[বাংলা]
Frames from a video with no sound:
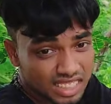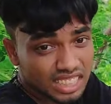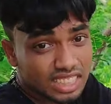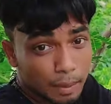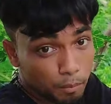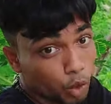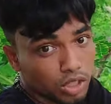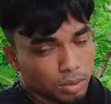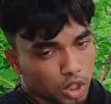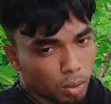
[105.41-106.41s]
সাবস্ক্রাইব
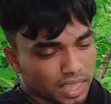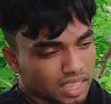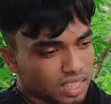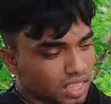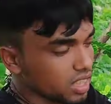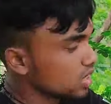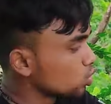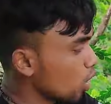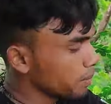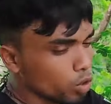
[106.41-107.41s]
করে দিবেন সবাই
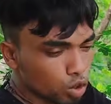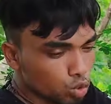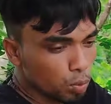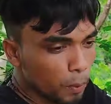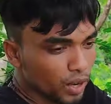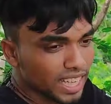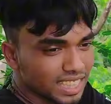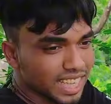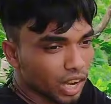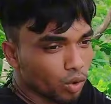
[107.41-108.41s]
তো আমি কত উপরে
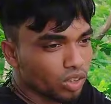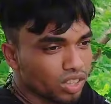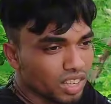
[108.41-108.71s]
আছি এখন